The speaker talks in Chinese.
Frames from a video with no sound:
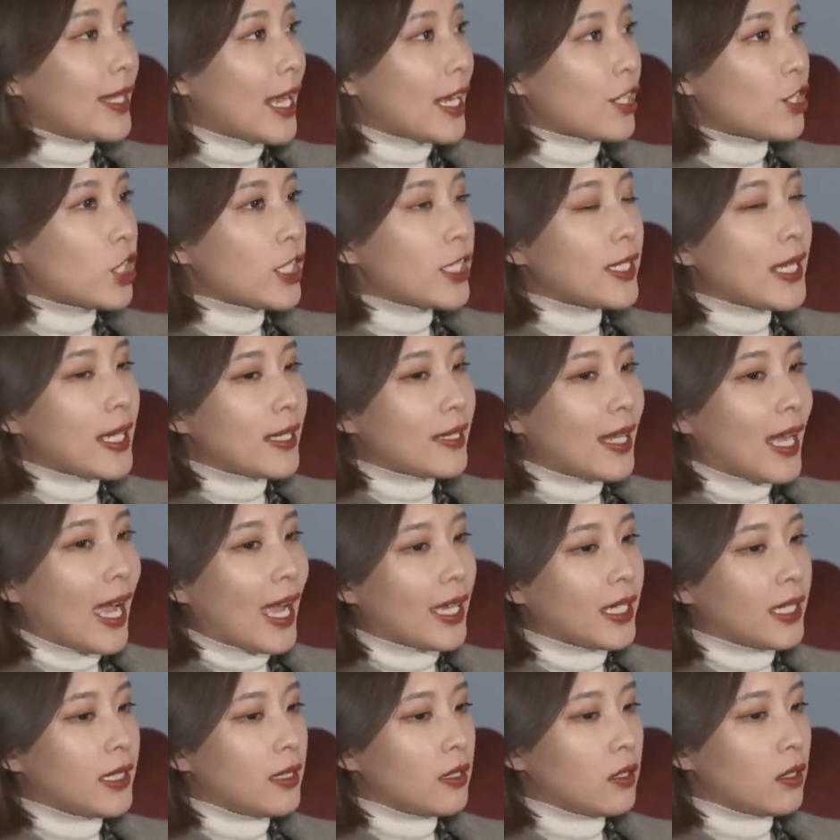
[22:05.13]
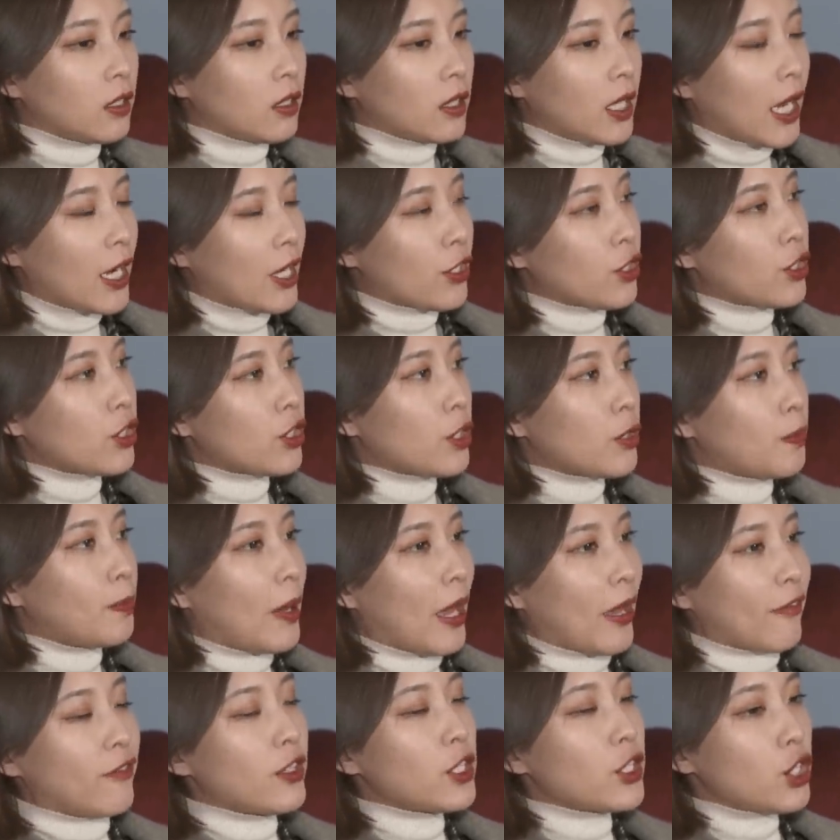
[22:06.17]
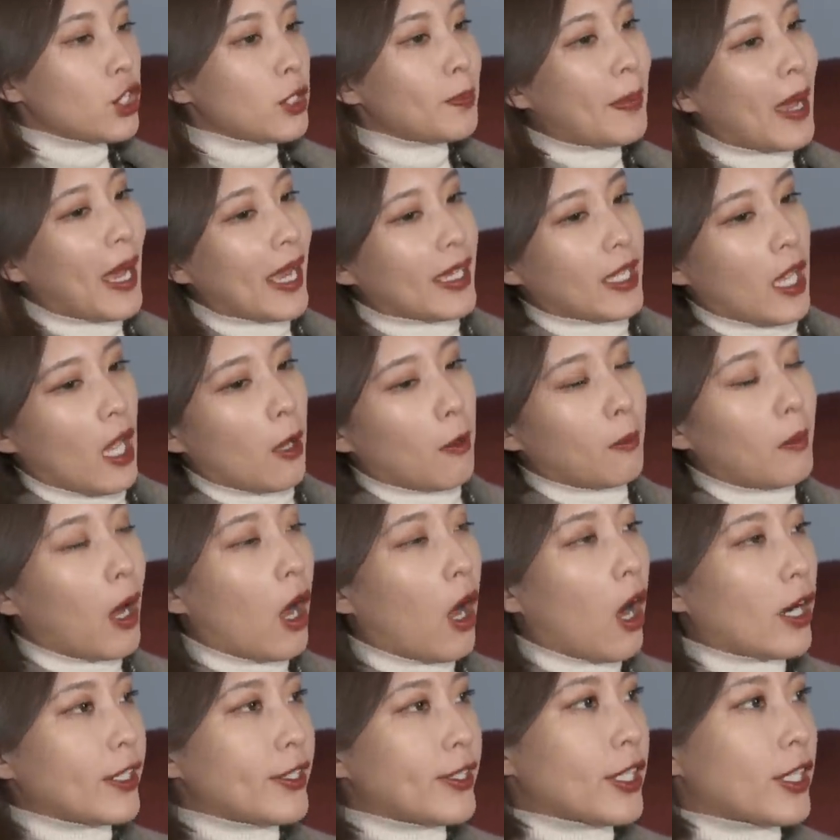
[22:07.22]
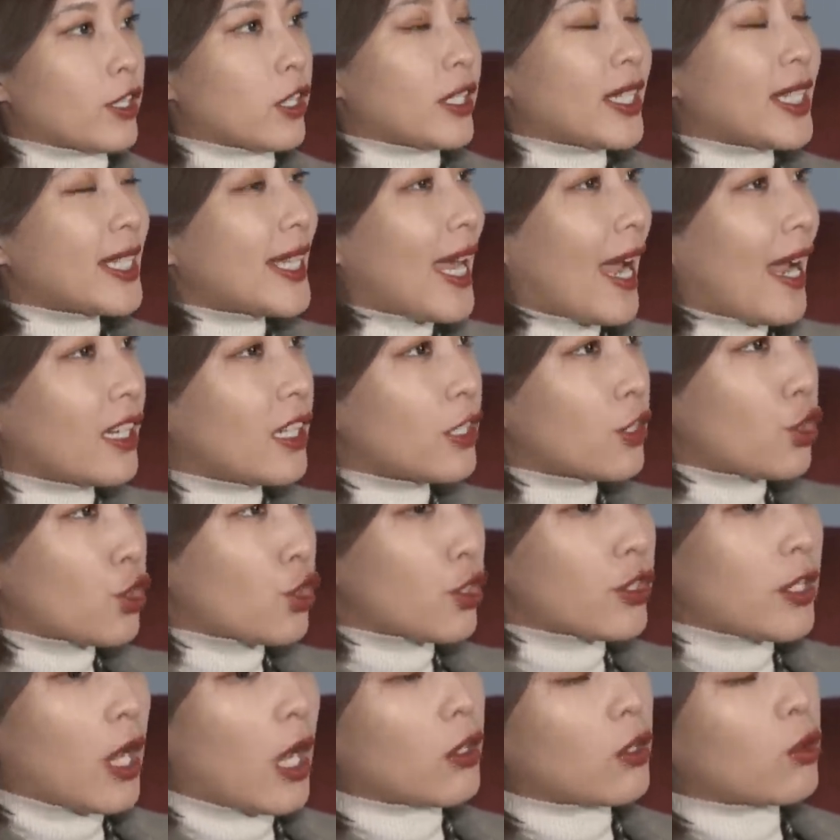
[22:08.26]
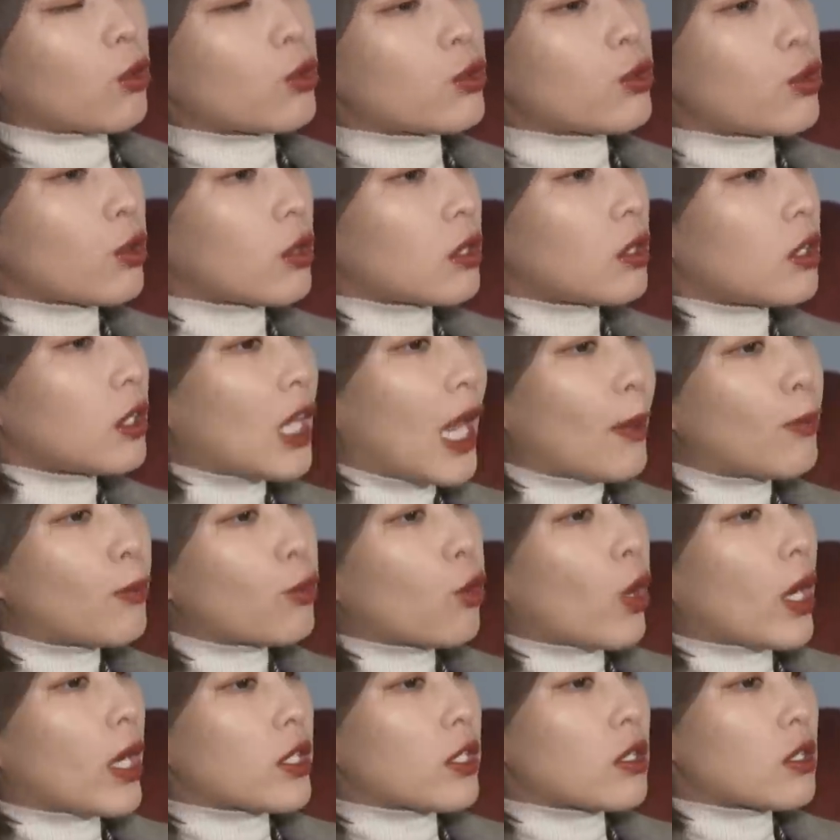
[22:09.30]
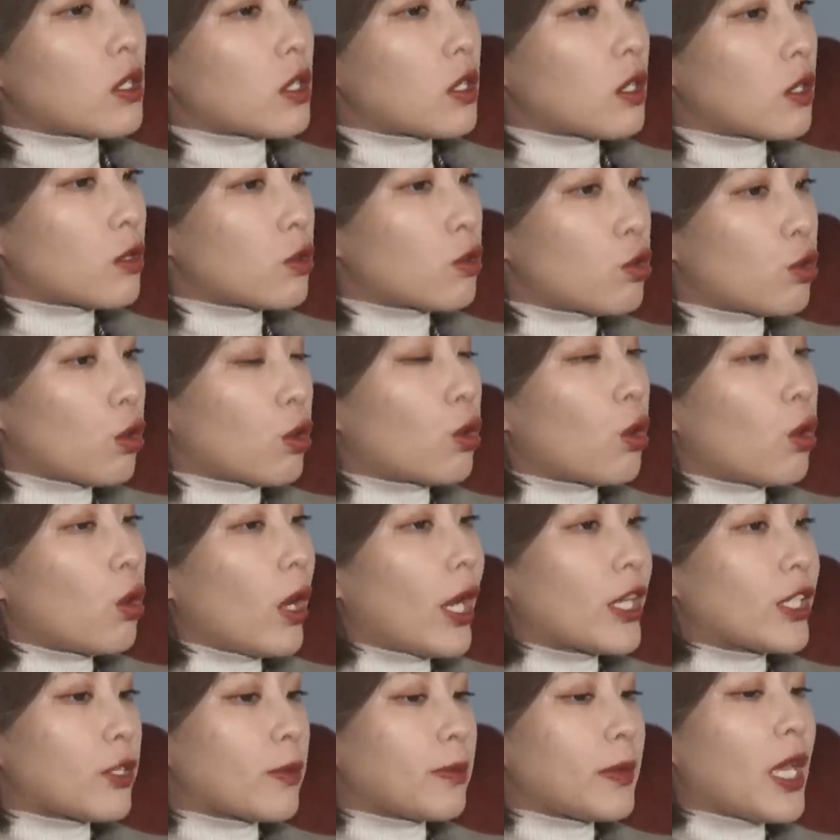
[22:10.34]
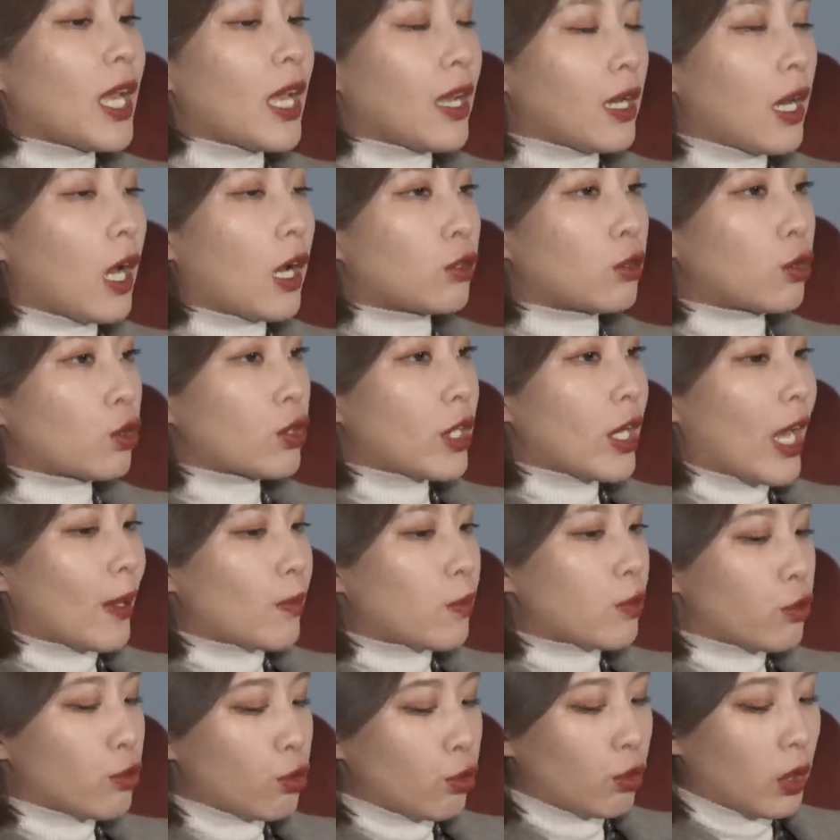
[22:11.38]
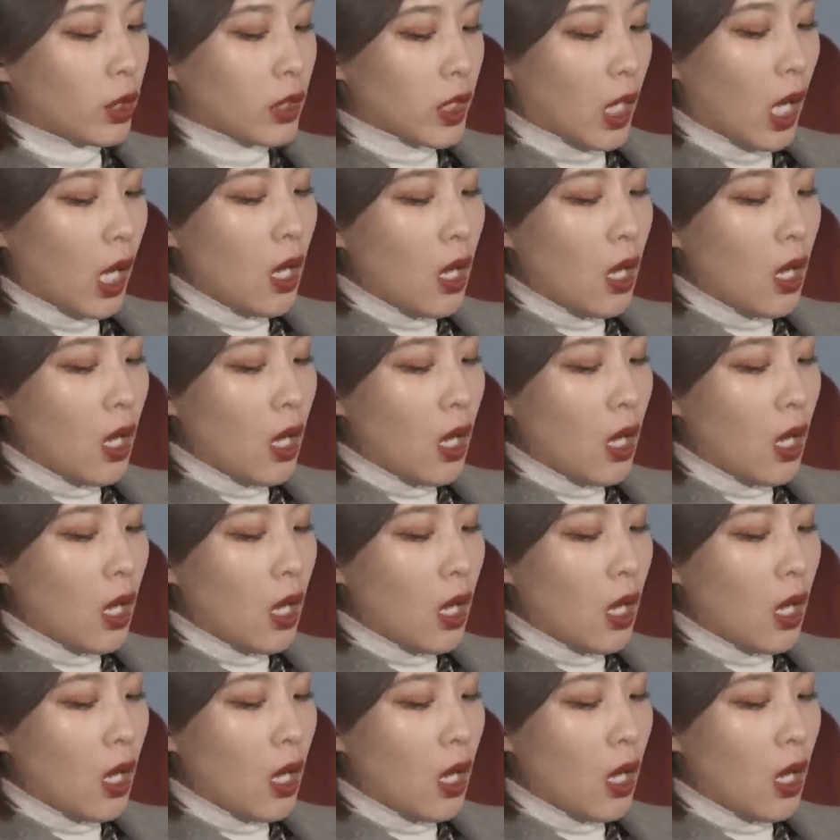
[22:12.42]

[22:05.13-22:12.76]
那这件大衣呢，它是百分之百羊毛，而且是意大利制造的。我觉得它不管是做工还是面料都是还不错的。